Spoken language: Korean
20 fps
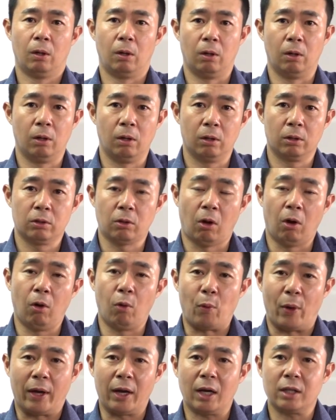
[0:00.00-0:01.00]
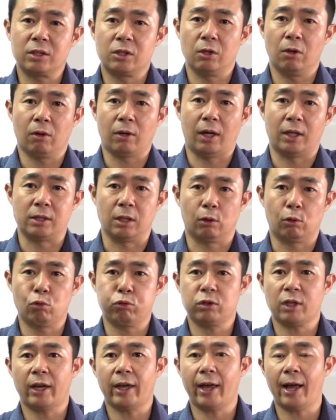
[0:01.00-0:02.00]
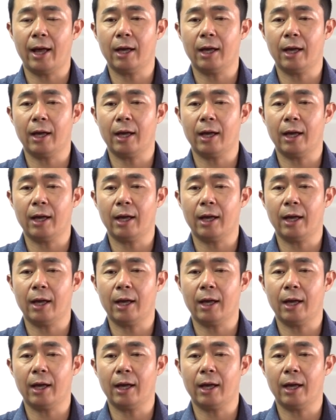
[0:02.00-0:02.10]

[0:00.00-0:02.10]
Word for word: 어, 더 외곽 지역까지 투자의